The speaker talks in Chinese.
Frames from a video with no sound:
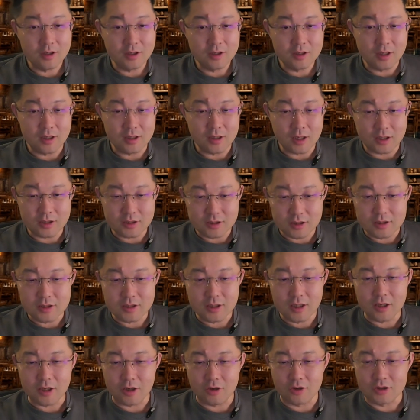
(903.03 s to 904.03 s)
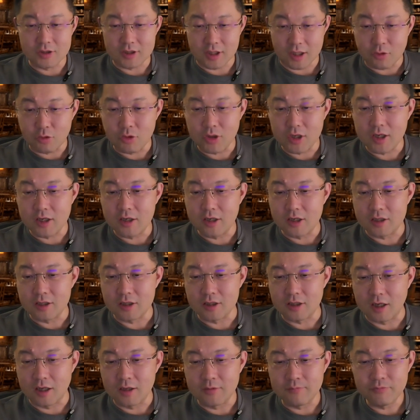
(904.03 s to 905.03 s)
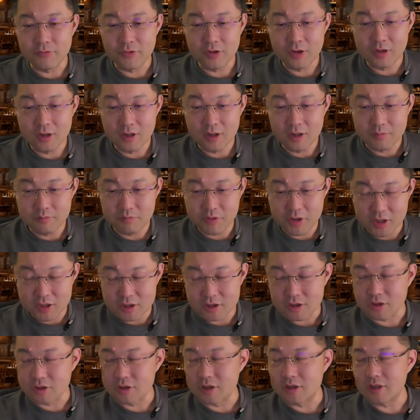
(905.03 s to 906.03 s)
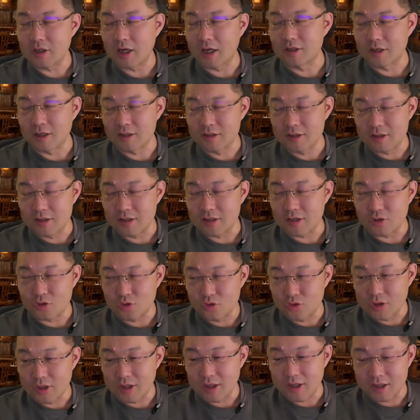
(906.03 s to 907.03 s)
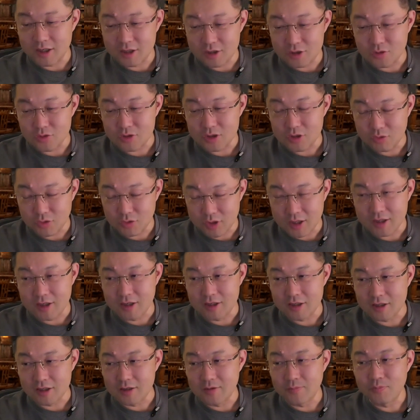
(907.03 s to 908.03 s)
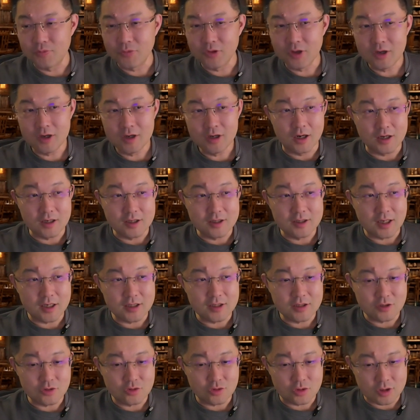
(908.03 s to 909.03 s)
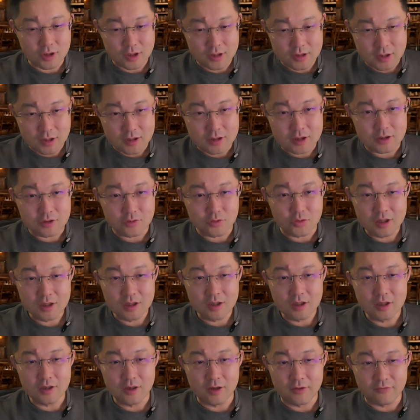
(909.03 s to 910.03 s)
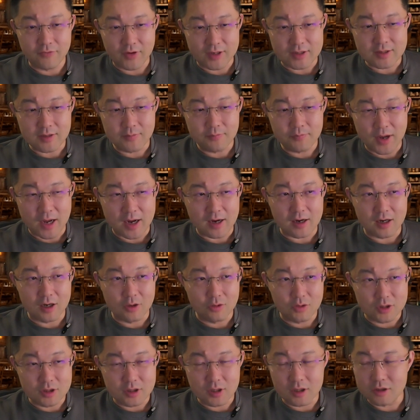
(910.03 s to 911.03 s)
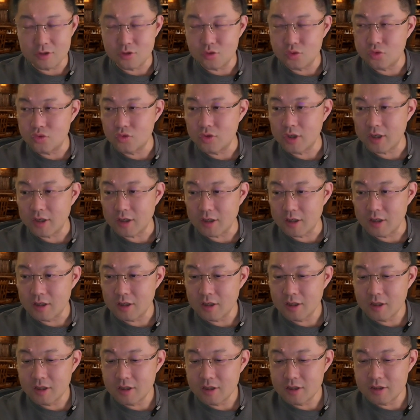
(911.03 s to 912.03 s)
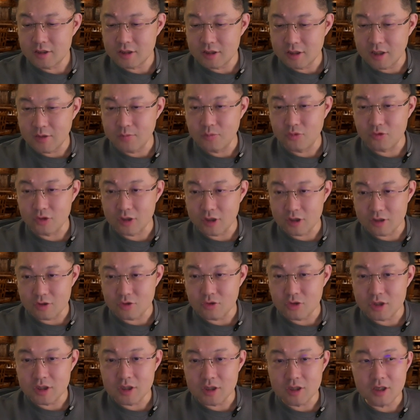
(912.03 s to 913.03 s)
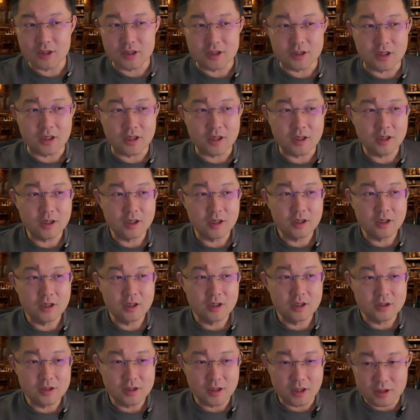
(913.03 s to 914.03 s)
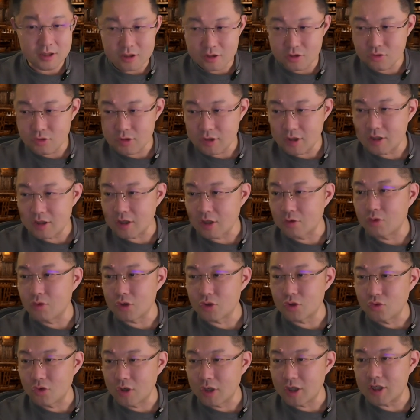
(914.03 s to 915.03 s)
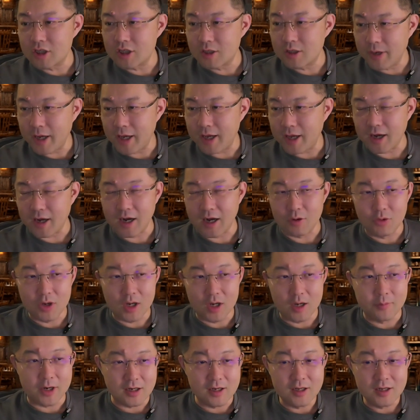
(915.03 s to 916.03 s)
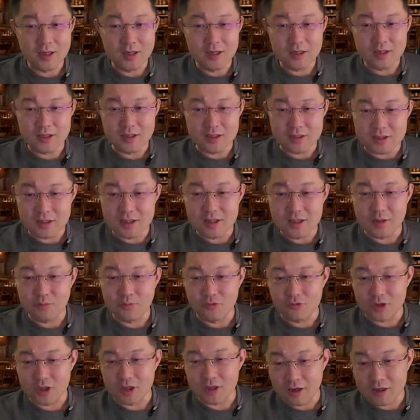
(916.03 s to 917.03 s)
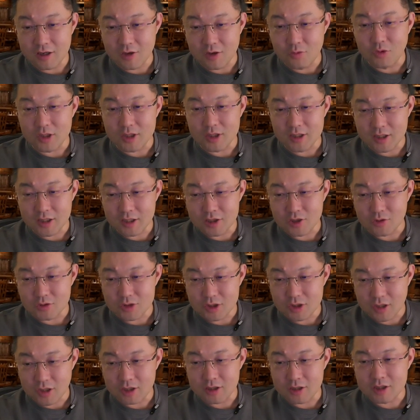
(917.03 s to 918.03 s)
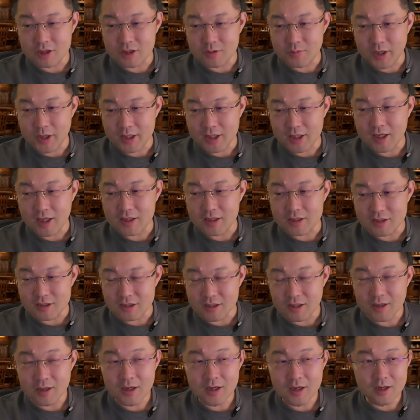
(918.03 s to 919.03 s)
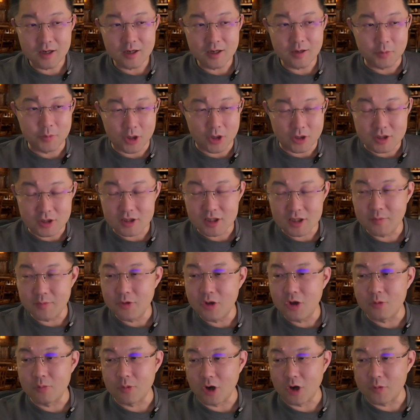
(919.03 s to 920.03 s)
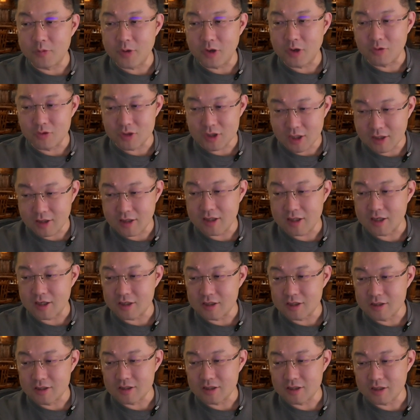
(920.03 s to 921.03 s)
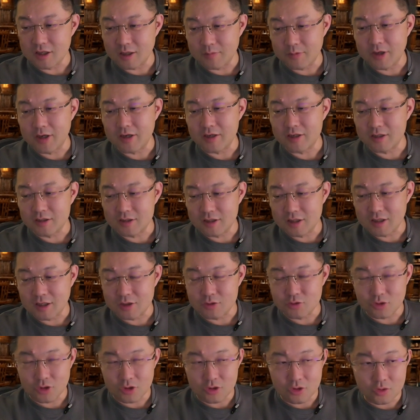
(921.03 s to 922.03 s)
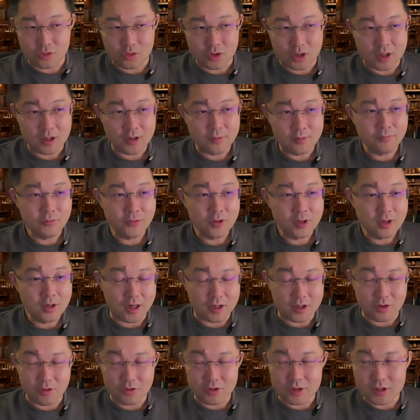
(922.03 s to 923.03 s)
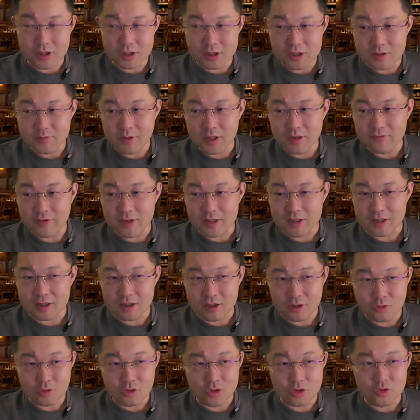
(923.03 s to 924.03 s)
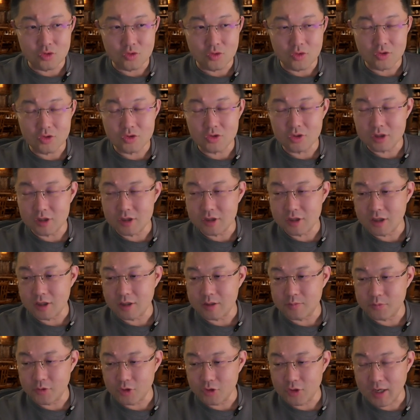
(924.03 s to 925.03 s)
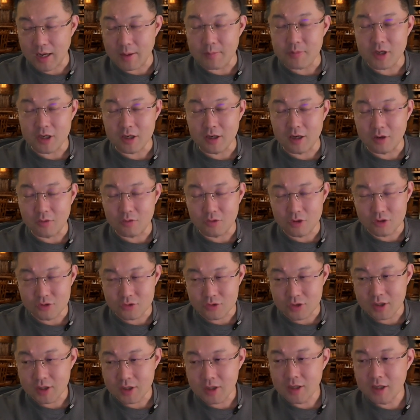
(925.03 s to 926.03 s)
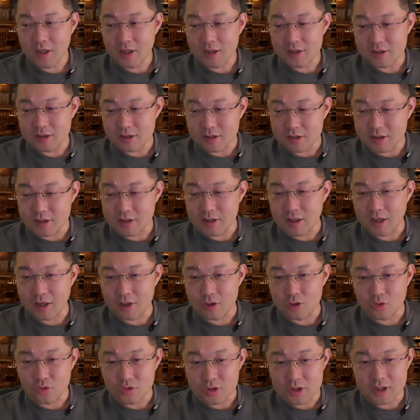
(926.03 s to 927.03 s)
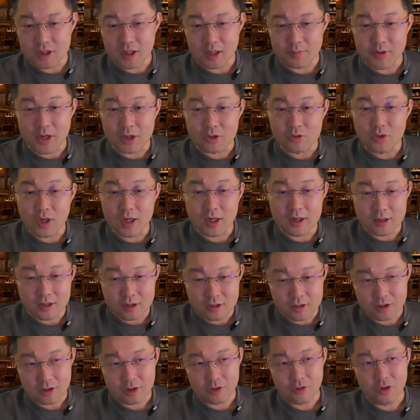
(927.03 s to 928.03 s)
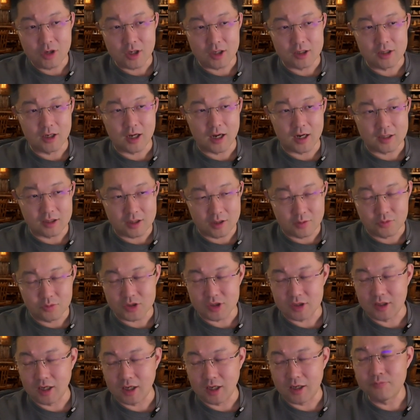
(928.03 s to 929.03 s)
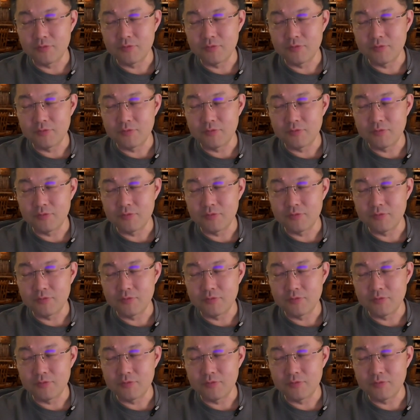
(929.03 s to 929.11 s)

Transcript: 那它升级了以后，谁会跟着升呢？Pixels 啊，它自己出的那些手机会跟着升。跟三星说说，哎，三星，我这呃发现 bug 了，我要出这个新的补丁，你去升个级。三星说，你等我做个适配啊，我要把这。你新的补丁跟我这些手机要适配在一起，保证它没有毛病，我才能给你升级。要不然你升级上去以后会有一些适配问题，它就会出这个，比如蓝屏了，或者说死机了、重启了、变砖了，这事儿有可能啊，这是不行的。